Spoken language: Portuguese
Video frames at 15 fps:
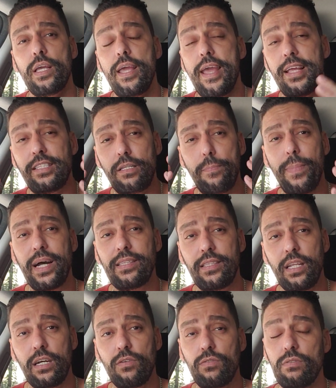Esse
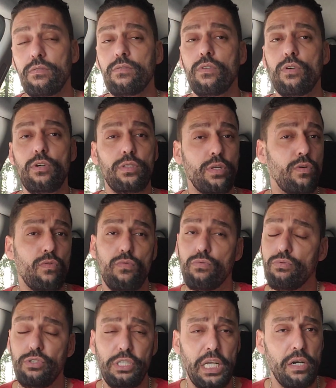patrão ou então
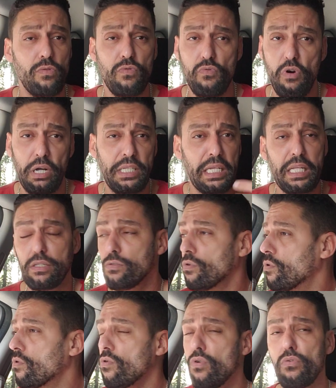um, um
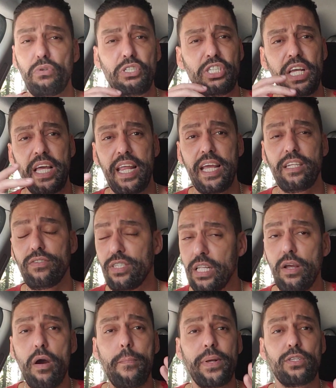coordenador, ou um gerente, se
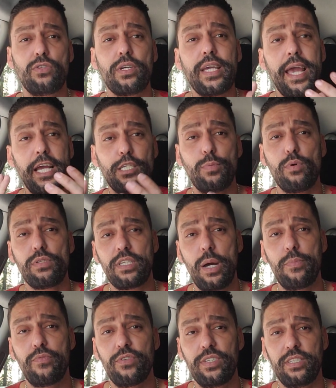tem uma pessoa que é
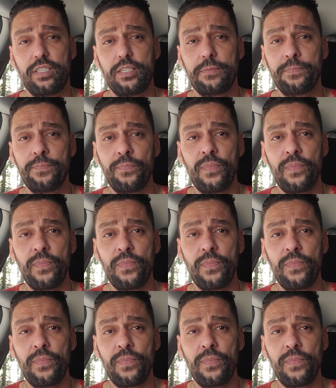responsável por você,